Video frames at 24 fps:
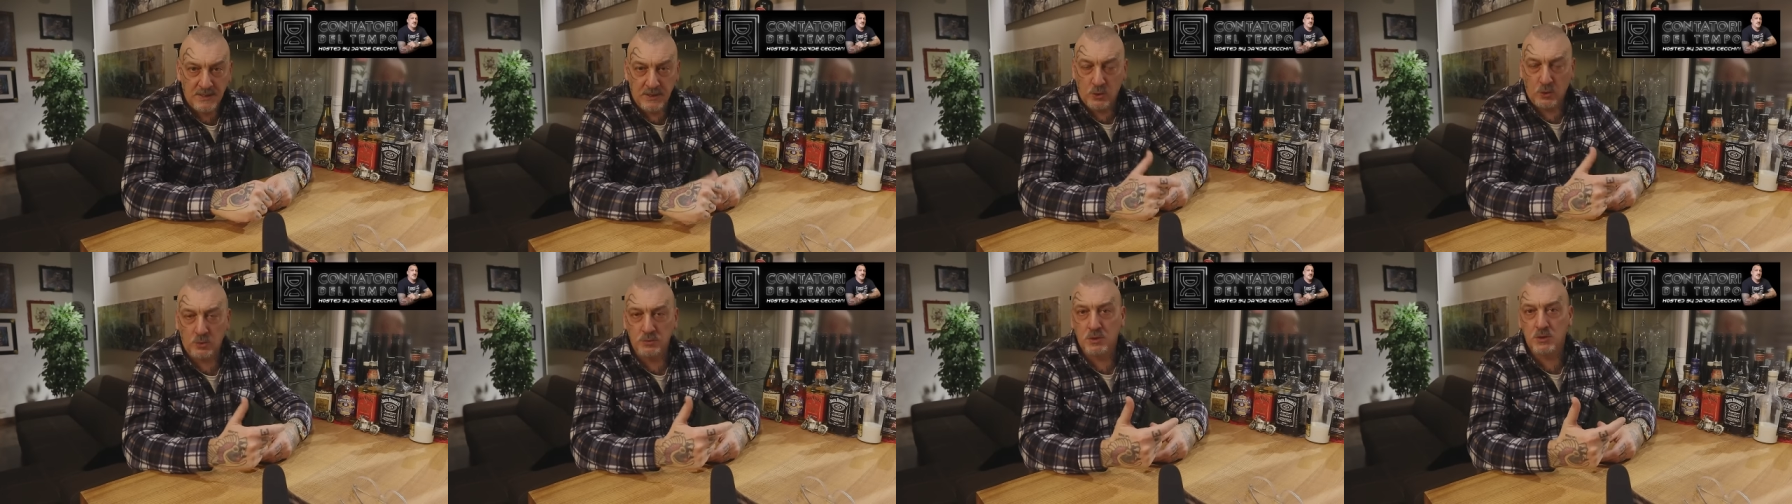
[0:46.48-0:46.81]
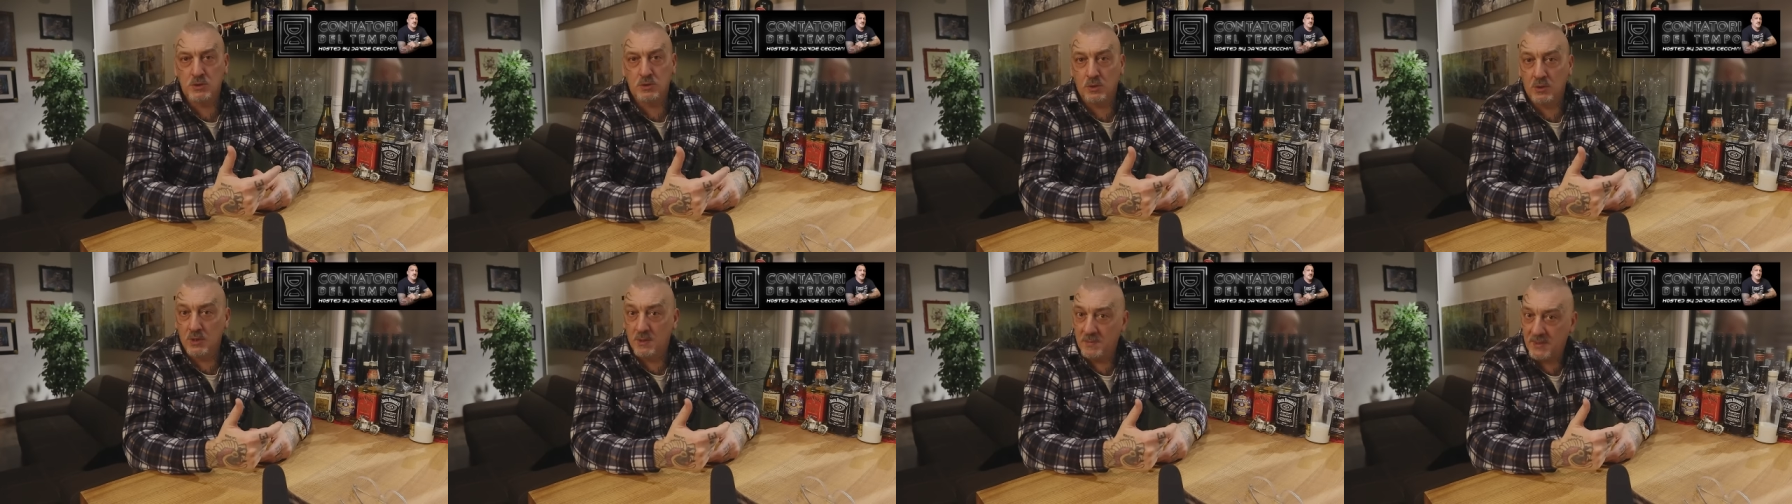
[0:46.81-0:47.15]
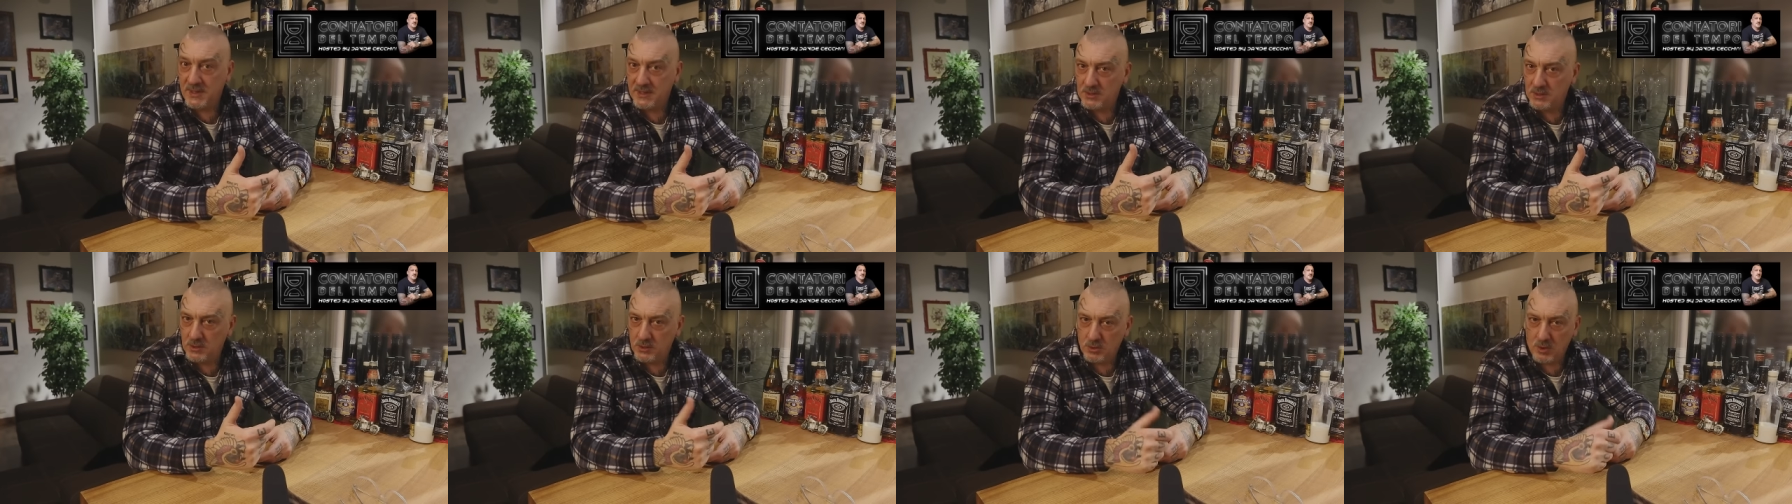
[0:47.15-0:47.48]
in condizioni
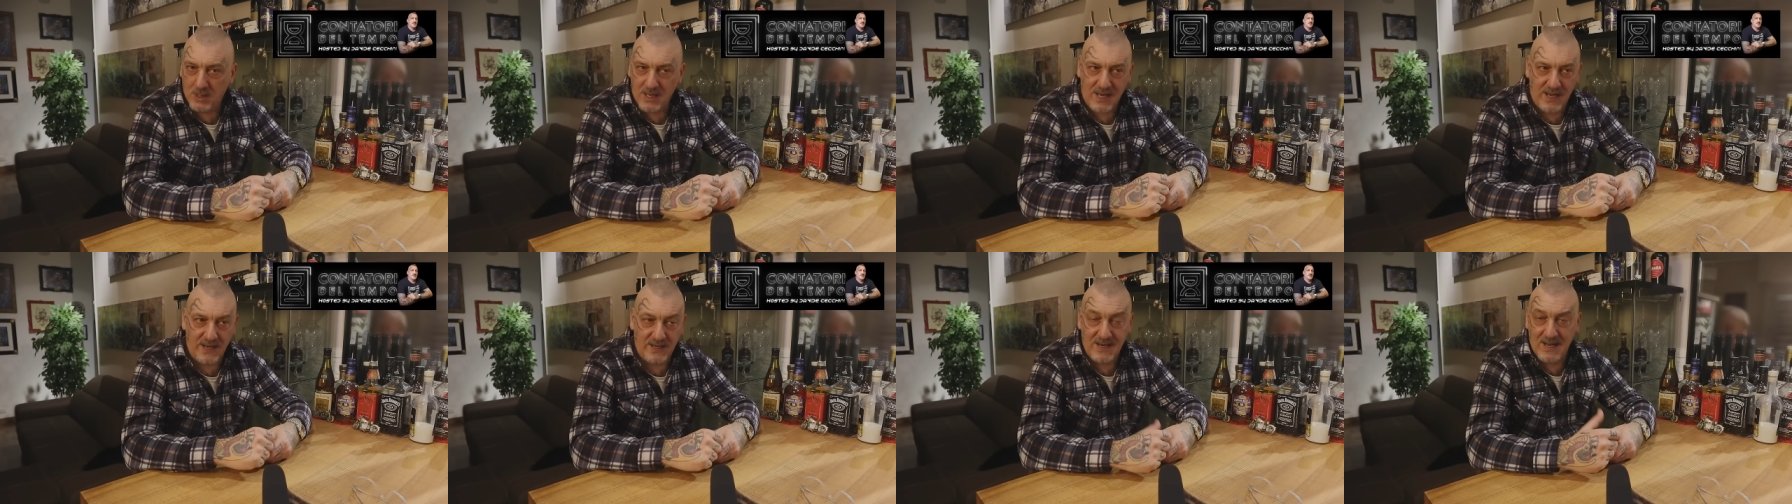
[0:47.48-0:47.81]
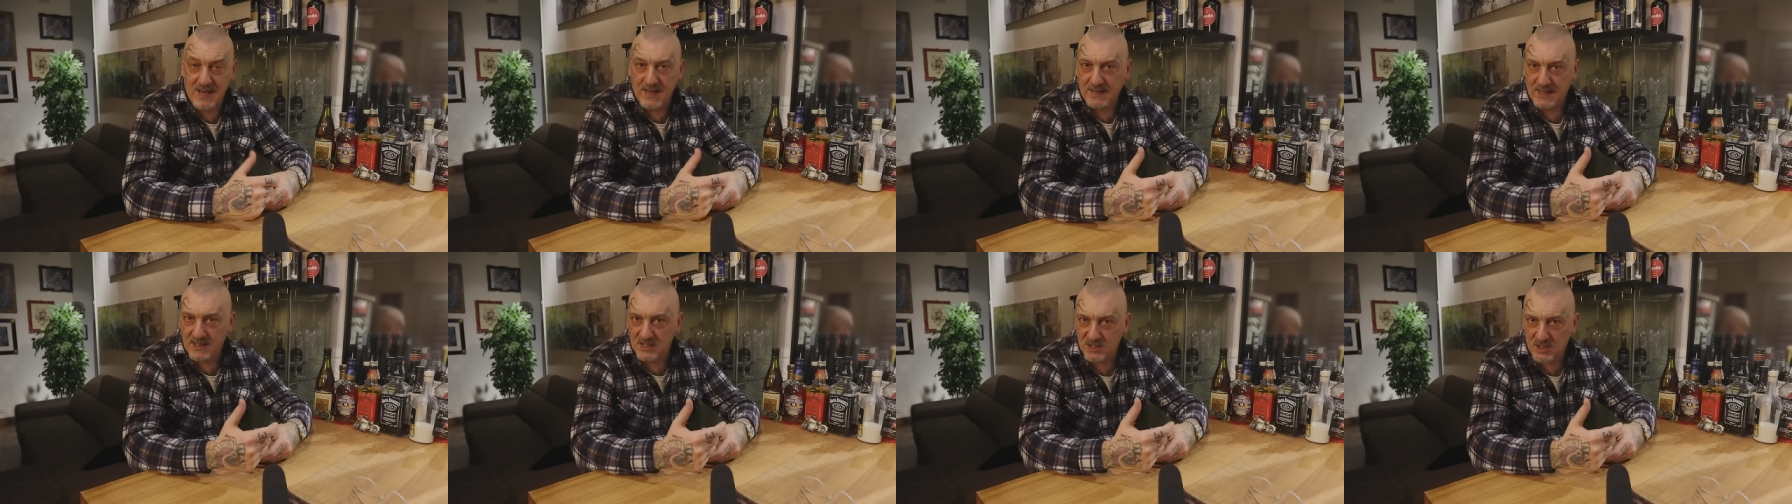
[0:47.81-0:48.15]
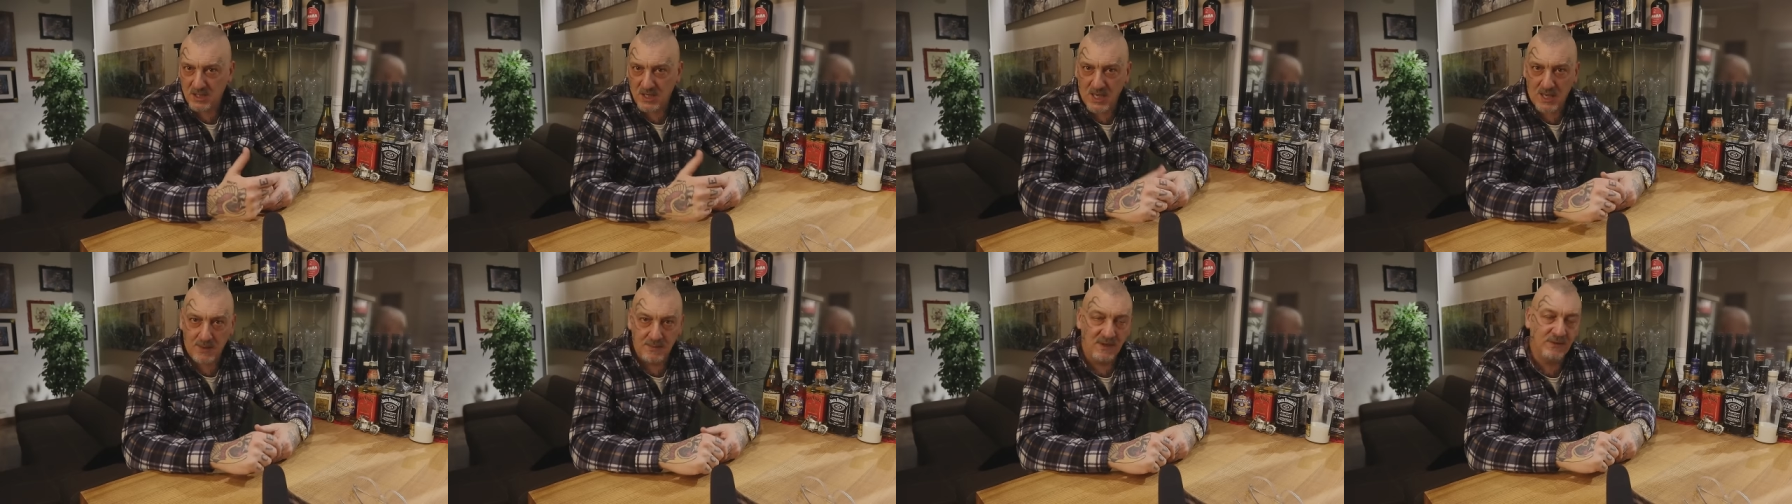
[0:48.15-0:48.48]
particolari, anche
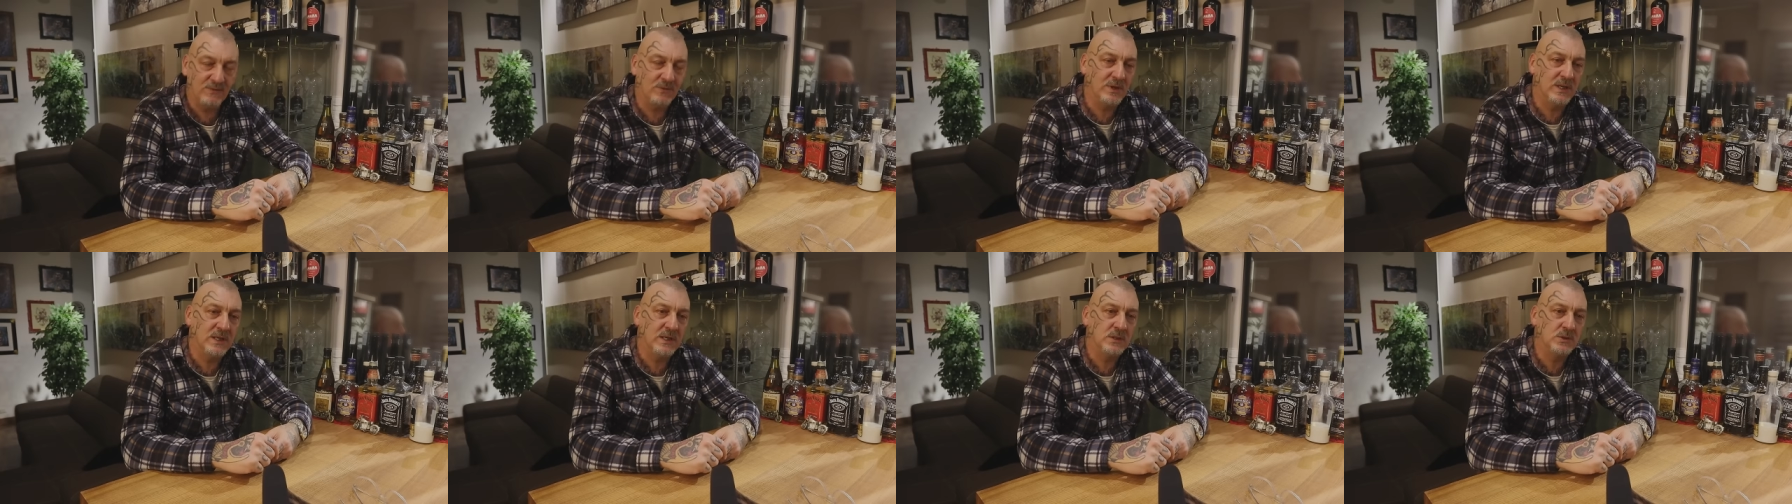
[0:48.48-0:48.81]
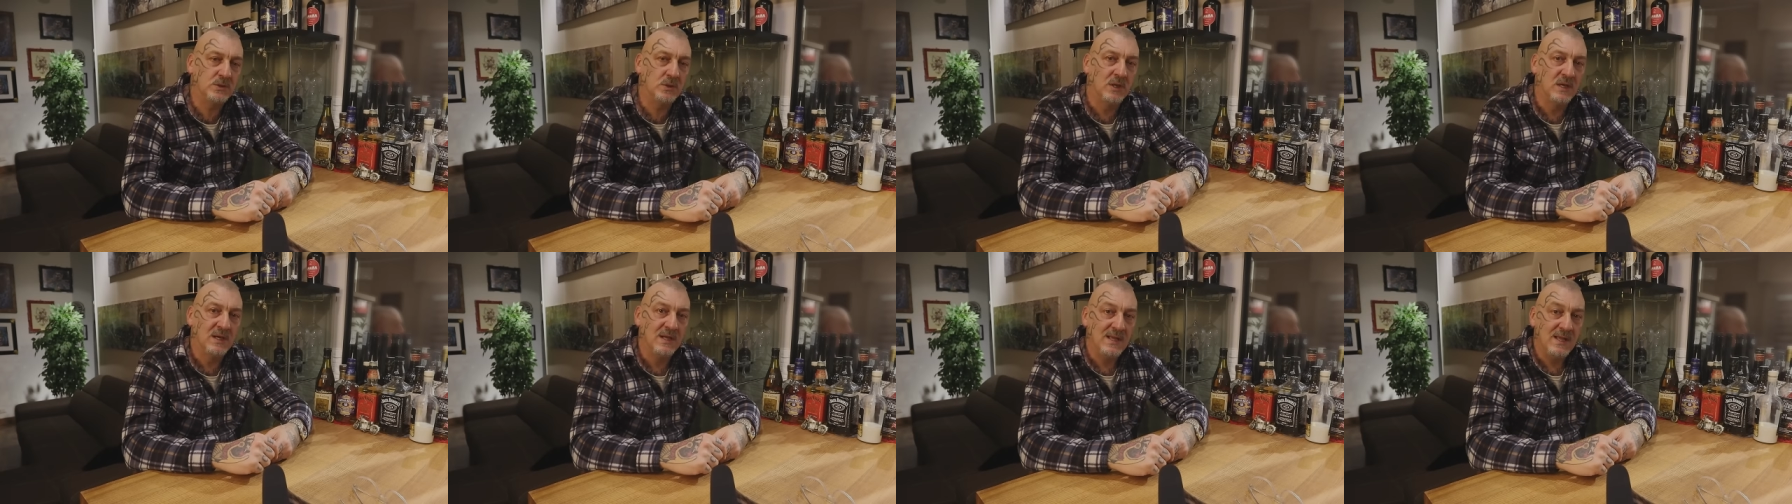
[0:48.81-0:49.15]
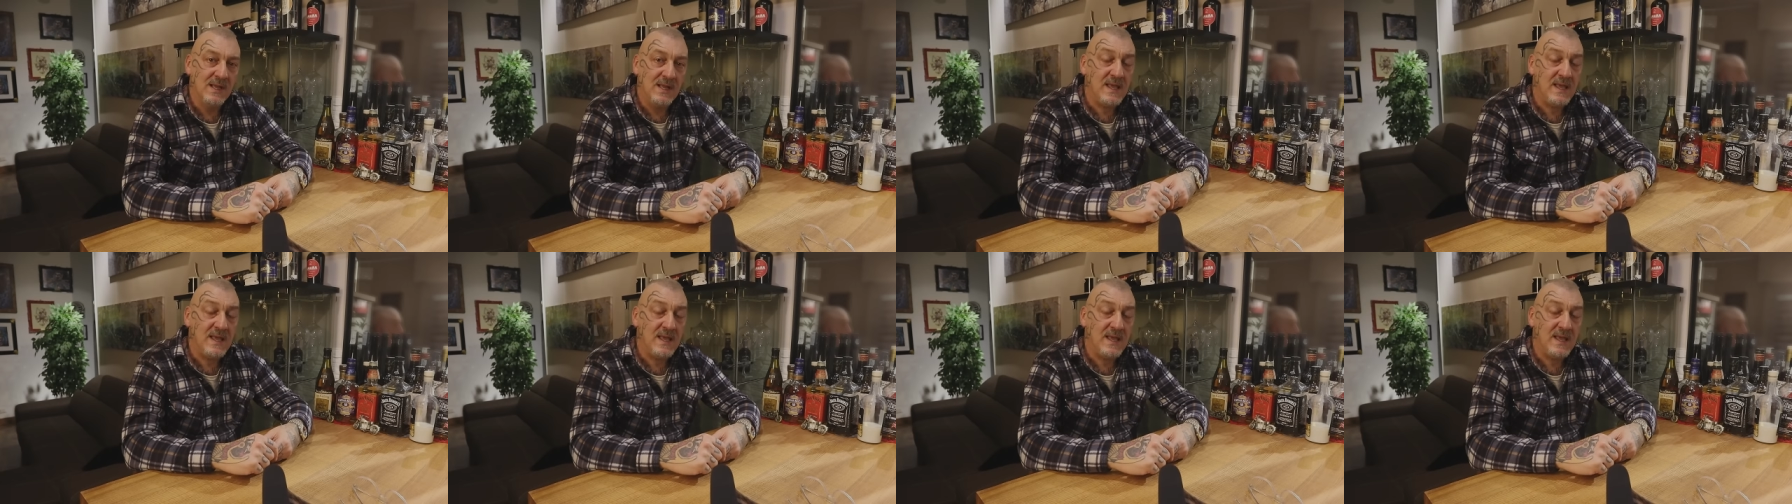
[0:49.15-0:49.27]
estreme volendo,